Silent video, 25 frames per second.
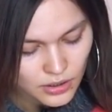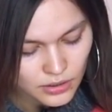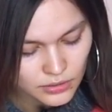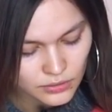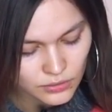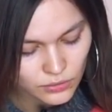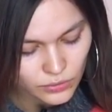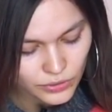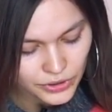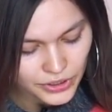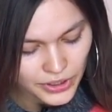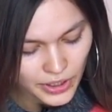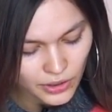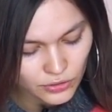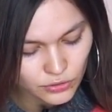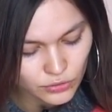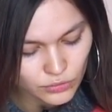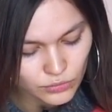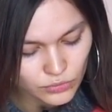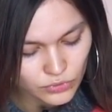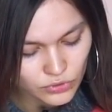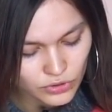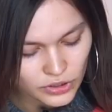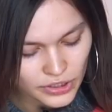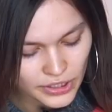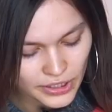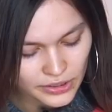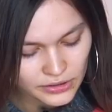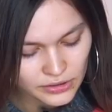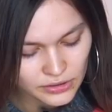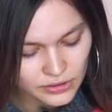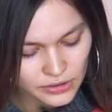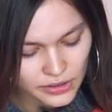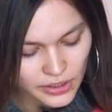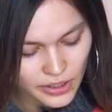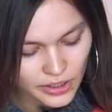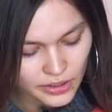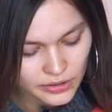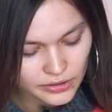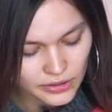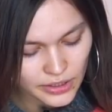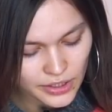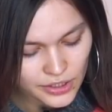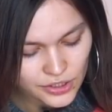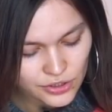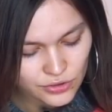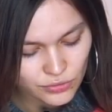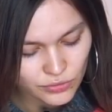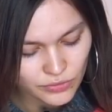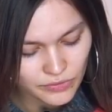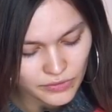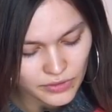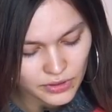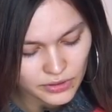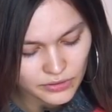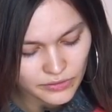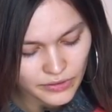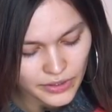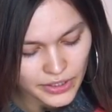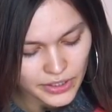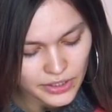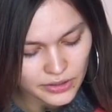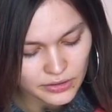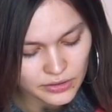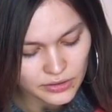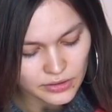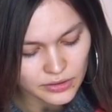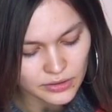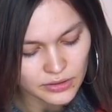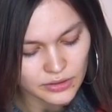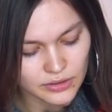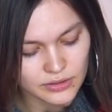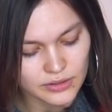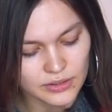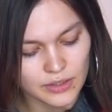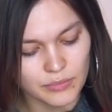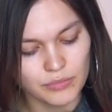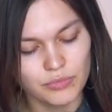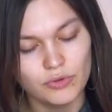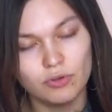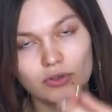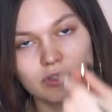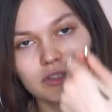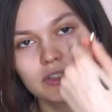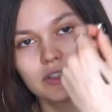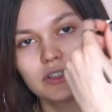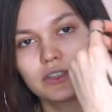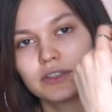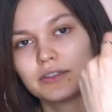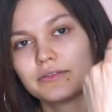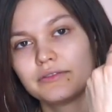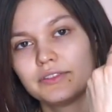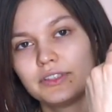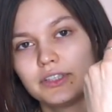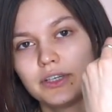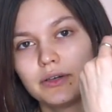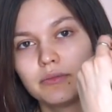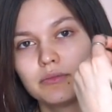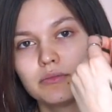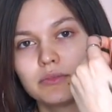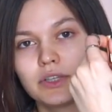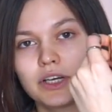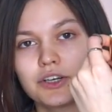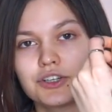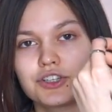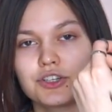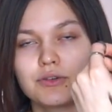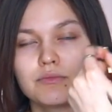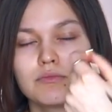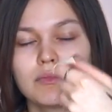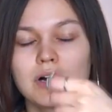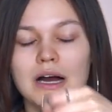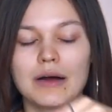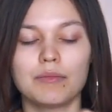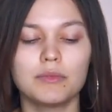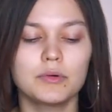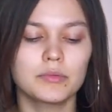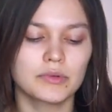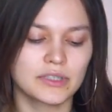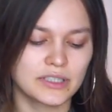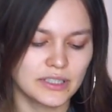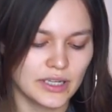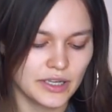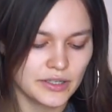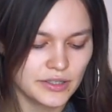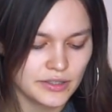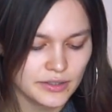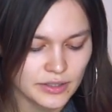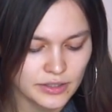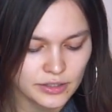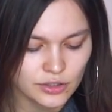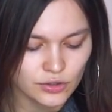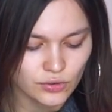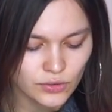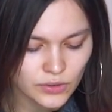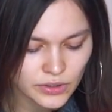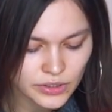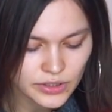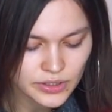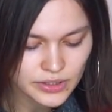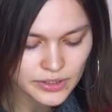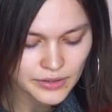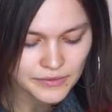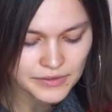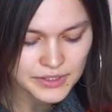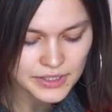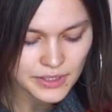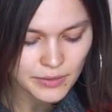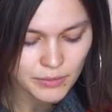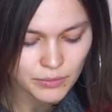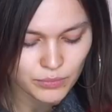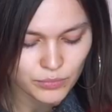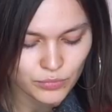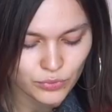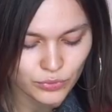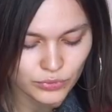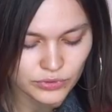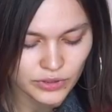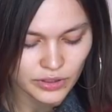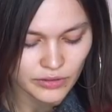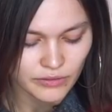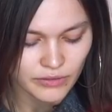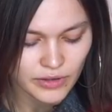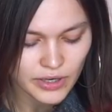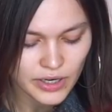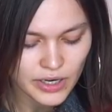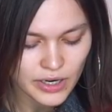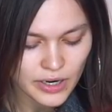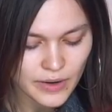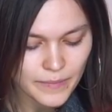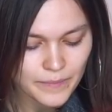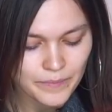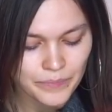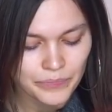Ну, я думаю, этот карандаш удовлетворит э, запросы всем нашим мамам. Кстати, текстура не совсем пудровая,